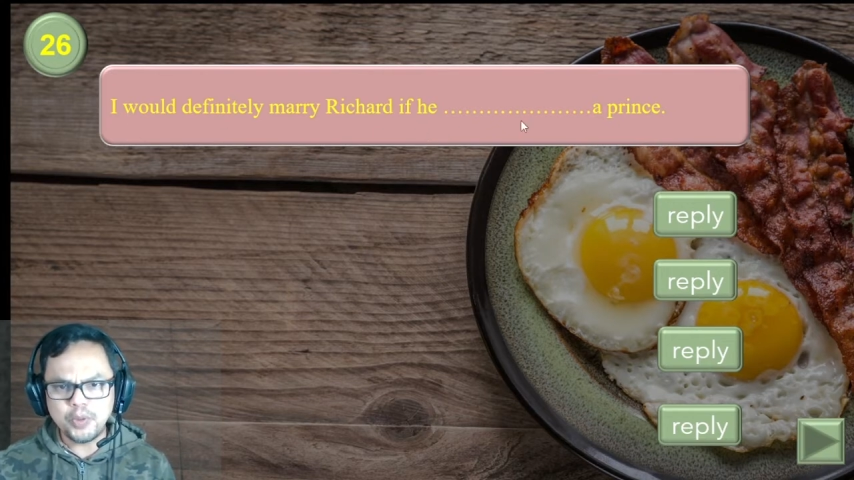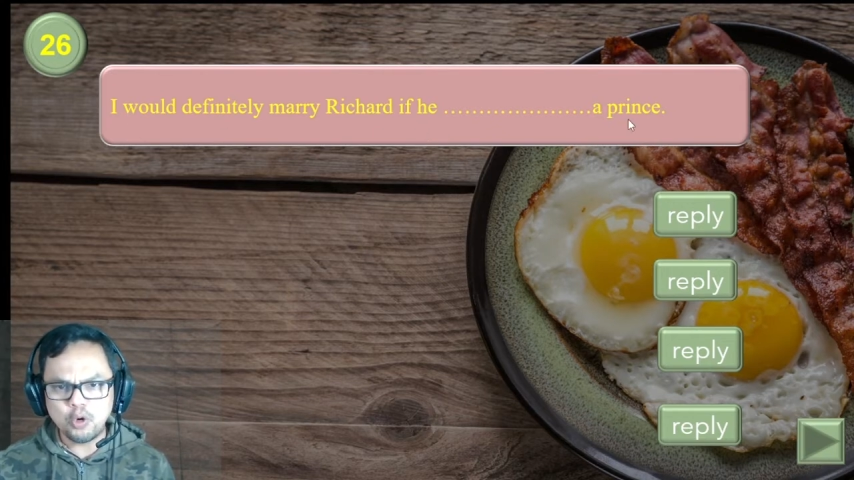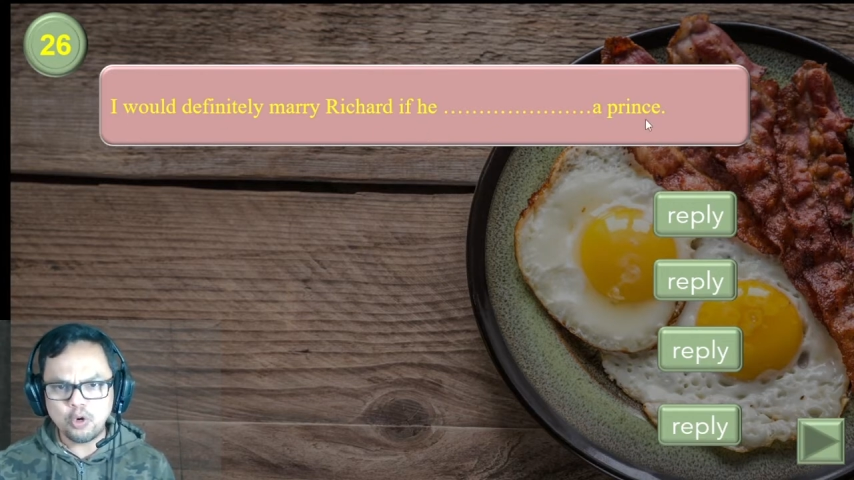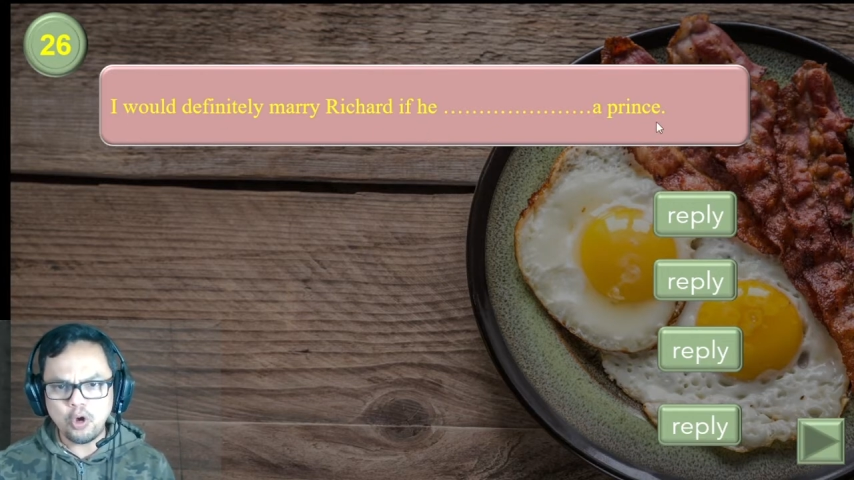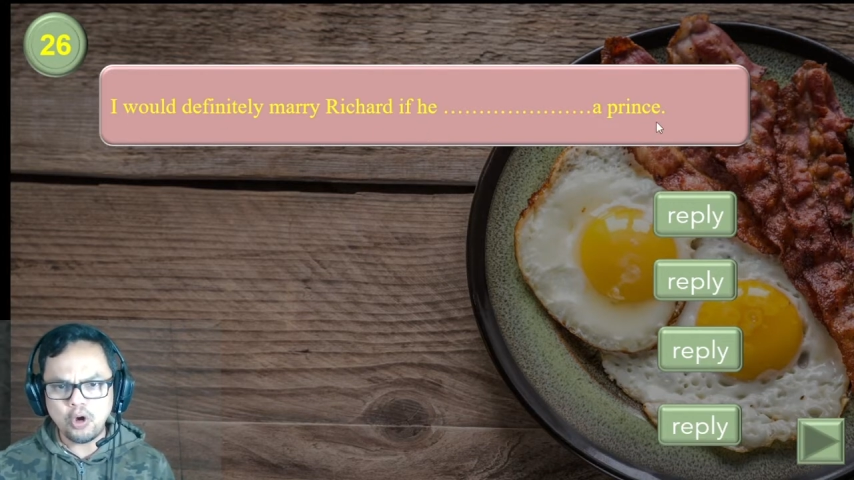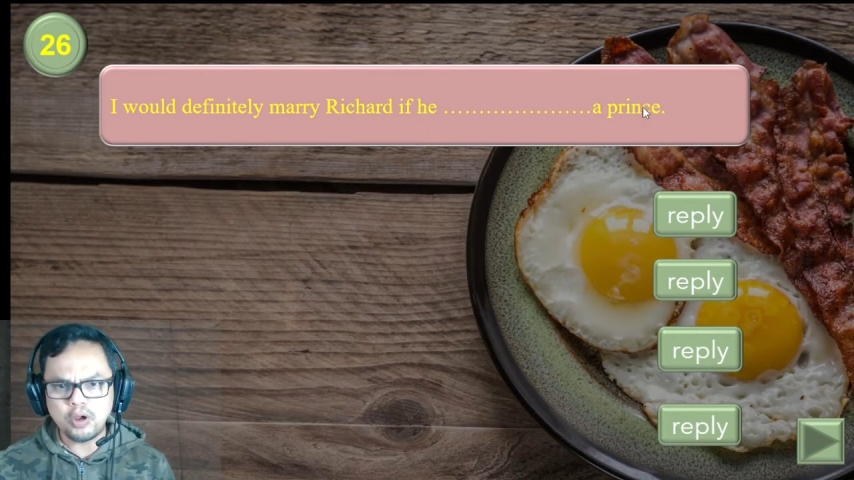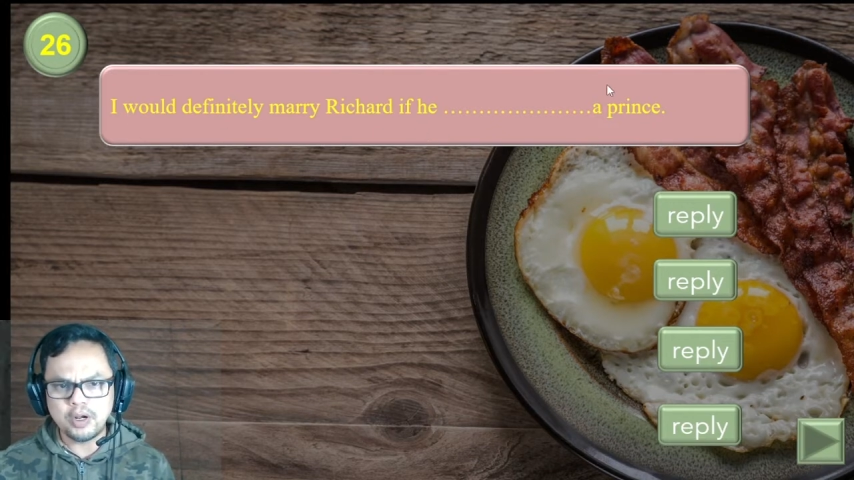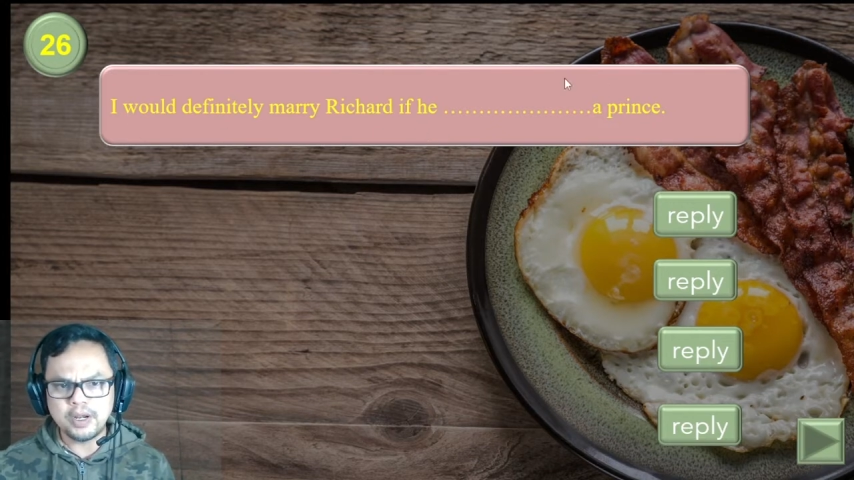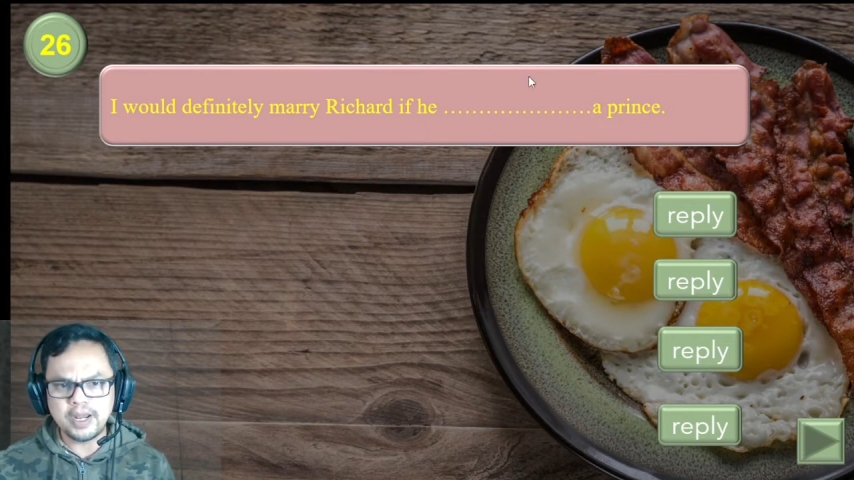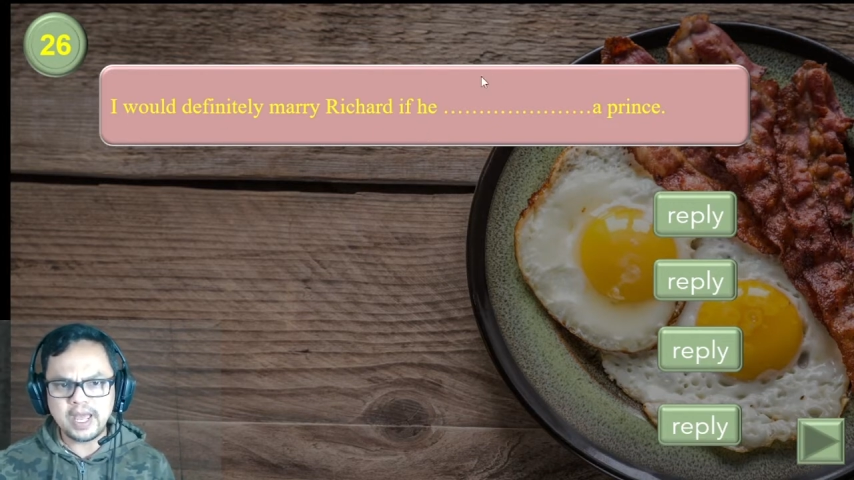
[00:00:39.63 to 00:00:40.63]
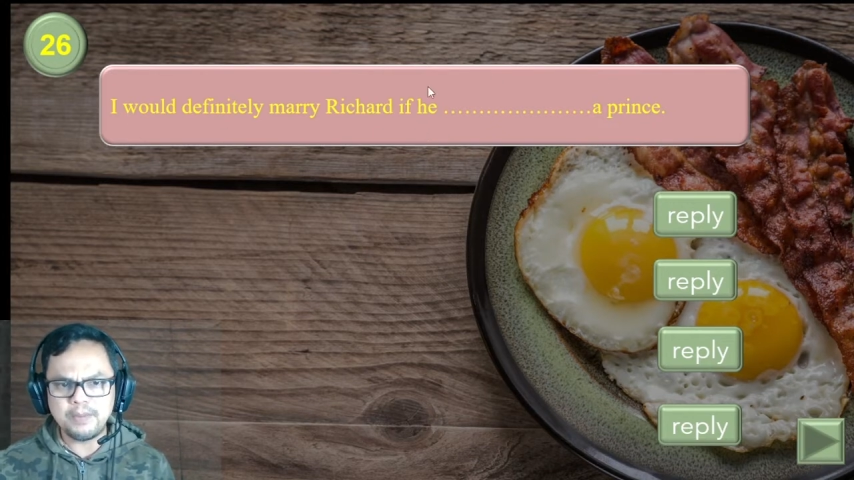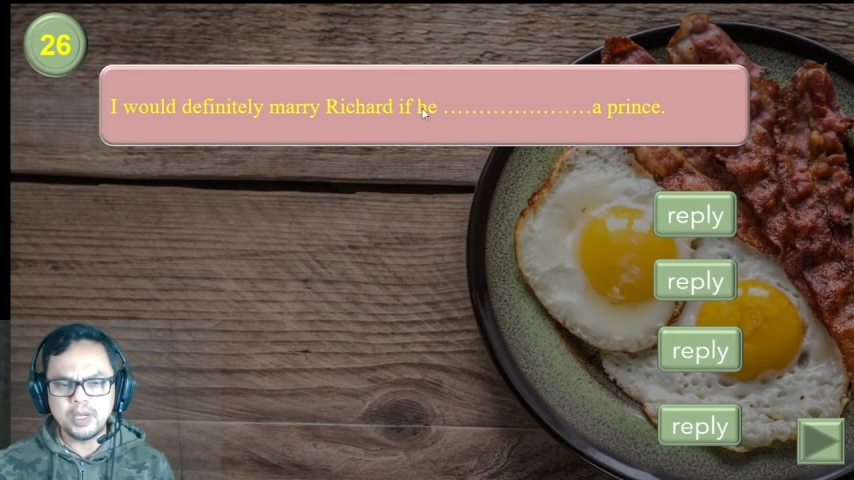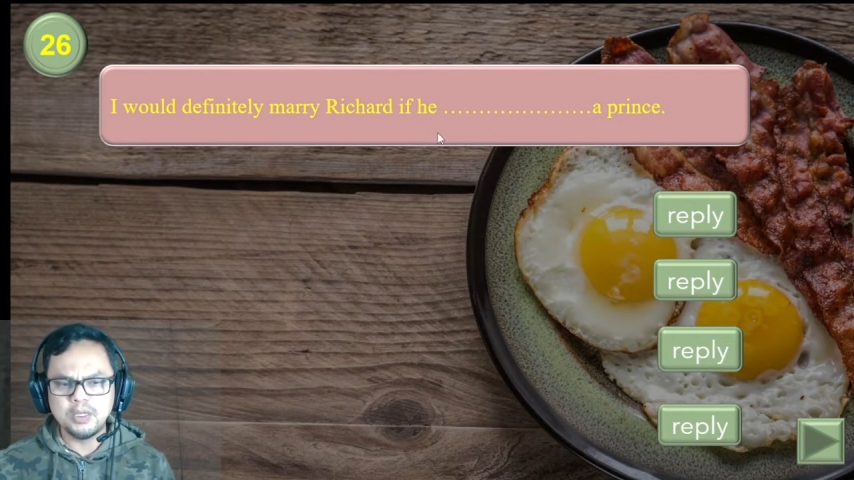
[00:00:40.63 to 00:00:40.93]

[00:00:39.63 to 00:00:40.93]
ประโยครองนะครับ